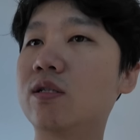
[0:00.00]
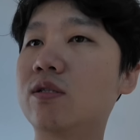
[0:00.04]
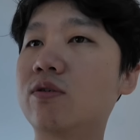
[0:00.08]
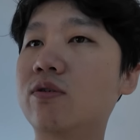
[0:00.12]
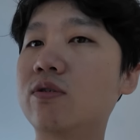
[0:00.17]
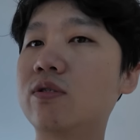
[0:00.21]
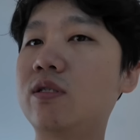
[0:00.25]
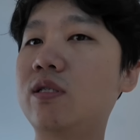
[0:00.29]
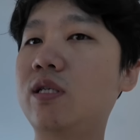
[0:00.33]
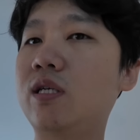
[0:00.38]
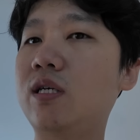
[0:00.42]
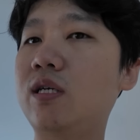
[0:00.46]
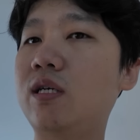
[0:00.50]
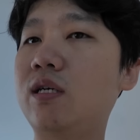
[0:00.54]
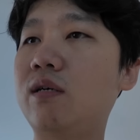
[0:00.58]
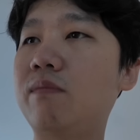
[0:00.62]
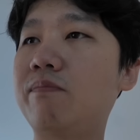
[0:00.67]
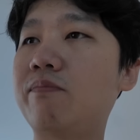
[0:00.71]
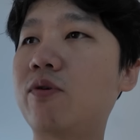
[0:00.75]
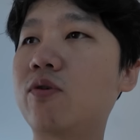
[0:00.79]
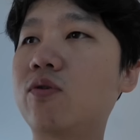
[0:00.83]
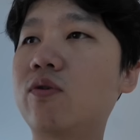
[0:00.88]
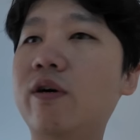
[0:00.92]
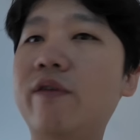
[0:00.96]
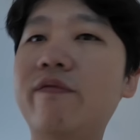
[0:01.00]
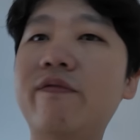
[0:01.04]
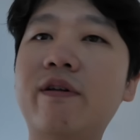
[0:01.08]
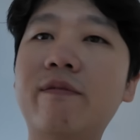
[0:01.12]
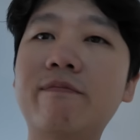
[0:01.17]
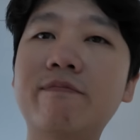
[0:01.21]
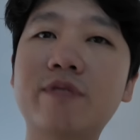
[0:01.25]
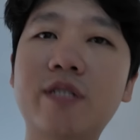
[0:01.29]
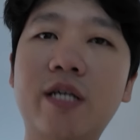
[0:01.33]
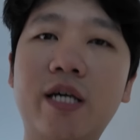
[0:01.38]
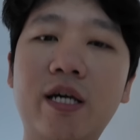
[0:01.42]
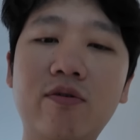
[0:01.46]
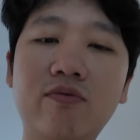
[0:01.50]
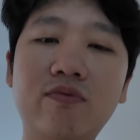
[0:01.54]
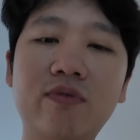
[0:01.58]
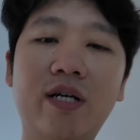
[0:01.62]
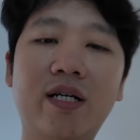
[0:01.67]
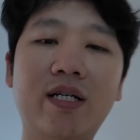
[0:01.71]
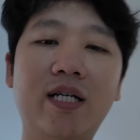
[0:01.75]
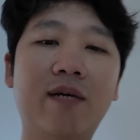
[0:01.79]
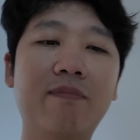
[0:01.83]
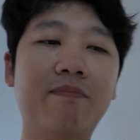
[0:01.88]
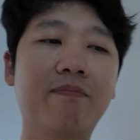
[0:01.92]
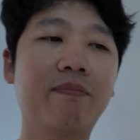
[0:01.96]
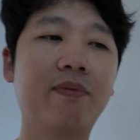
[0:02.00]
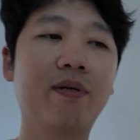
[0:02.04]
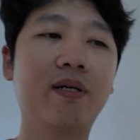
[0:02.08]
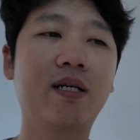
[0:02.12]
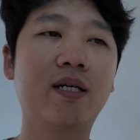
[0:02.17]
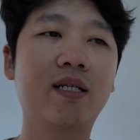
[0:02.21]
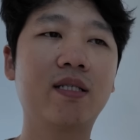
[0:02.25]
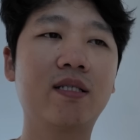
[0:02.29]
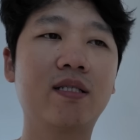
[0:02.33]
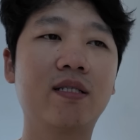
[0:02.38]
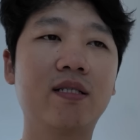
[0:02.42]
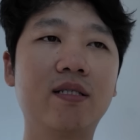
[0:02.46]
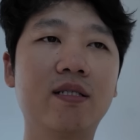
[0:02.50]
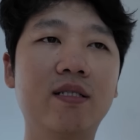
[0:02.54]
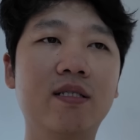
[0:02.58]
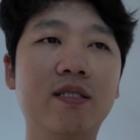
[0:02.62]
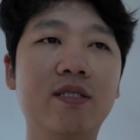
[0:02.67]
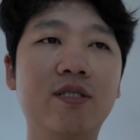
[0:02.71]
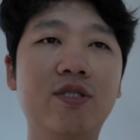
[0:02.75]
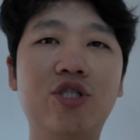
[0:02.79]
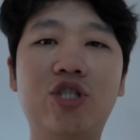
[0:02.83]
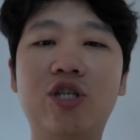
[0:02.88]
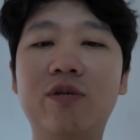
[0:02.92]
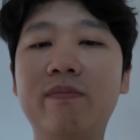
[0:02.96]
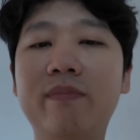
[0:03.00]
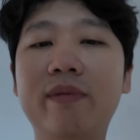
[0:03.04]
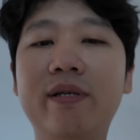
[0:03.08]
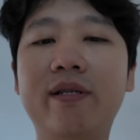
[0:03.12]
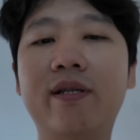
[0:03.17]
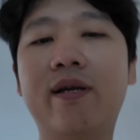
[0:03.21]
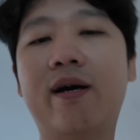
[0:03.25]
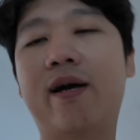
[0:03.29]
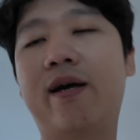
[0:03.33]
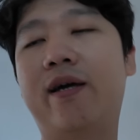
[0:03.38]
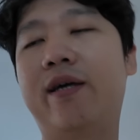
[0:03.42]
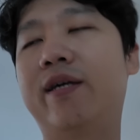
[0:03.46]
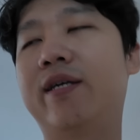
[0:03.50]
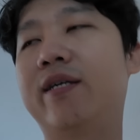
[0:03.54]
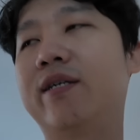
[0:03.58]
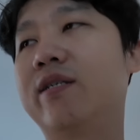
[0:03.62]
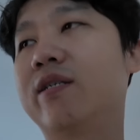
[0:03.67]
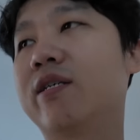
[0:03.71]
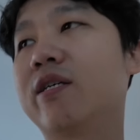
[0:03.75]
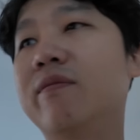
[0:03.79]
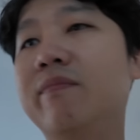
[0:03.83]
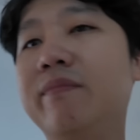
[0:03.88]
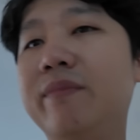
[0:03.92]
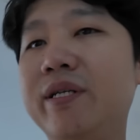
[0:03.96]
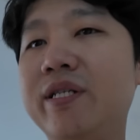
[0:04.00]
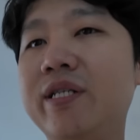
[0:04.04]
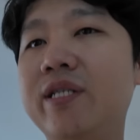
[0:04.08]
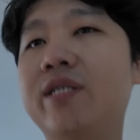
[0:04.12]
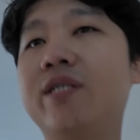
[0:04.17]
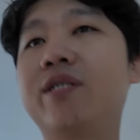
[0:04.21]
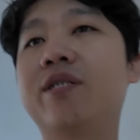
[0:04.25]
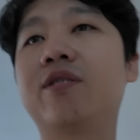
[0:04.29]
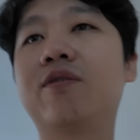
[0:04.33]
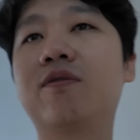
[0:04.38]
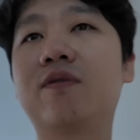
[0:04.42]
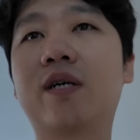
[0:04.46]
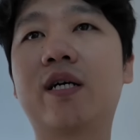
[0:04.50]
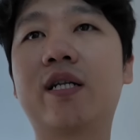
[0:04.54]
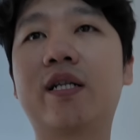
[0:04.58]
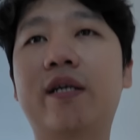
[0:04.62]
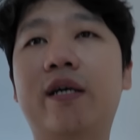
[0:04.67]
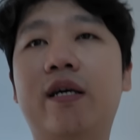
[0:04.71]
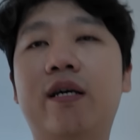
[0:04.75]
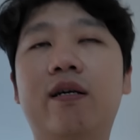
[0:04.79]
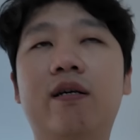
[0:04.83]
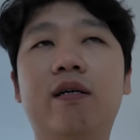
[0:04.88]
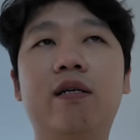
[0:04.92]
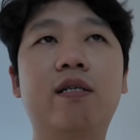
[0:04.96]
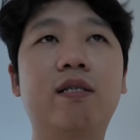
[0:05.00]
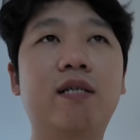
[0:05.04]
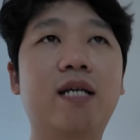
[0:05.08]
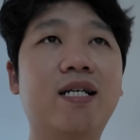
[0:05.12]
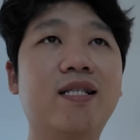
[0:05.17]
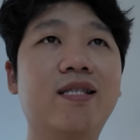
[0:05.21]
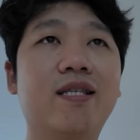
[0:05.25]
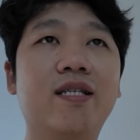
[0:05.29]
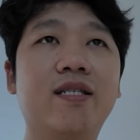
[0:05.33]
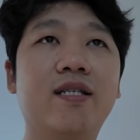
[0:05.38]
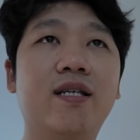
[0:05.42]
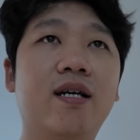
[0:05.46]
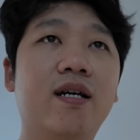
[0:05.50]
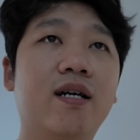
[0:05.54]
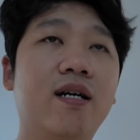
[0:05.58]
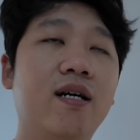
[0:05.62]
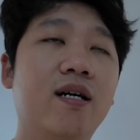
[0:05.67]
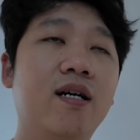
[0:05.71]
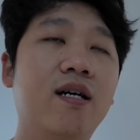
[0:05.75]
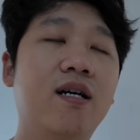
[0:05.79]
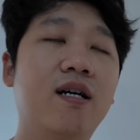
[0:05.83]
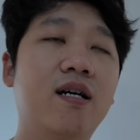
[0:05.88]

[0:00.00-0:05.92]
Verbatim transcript: Terus di Poco F6 saya udah dapet Gemini, Gemini gitu kan, eh, gantinya